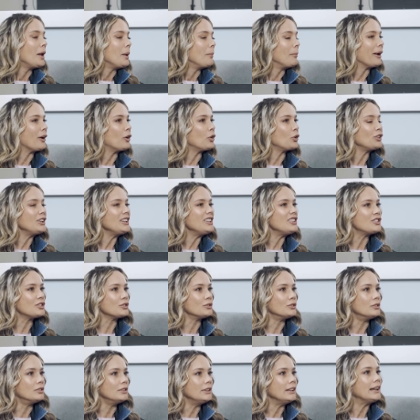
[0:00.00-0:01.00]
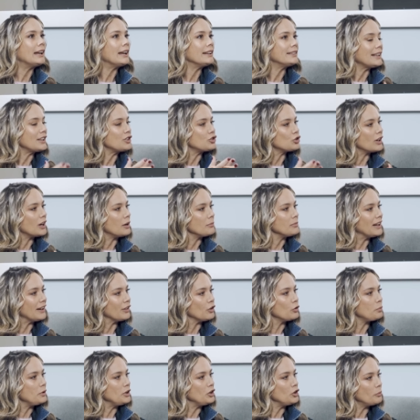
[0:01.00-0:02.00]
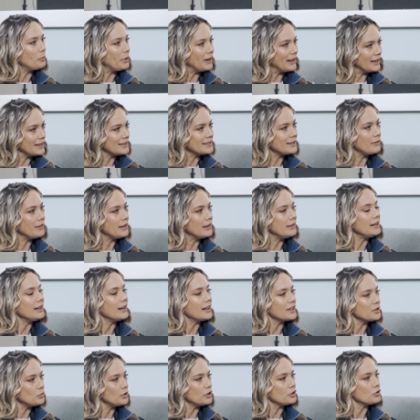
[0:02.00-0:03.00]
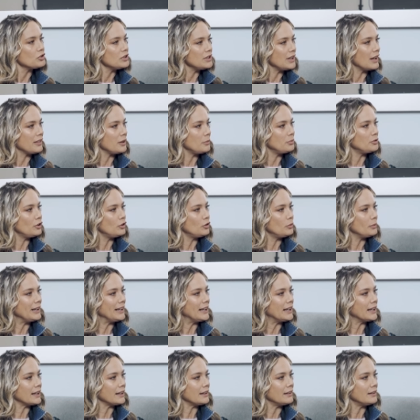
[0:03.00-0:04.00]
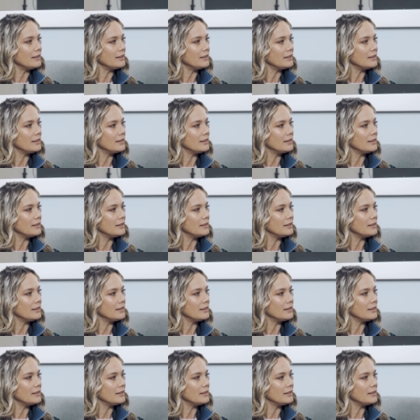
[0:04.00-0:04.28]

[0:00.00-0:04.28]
Mejor dicho, ¿y qué te ha hecho cambiar de opinión para que esta vez digas, bueno, sí, acepto el homenaje?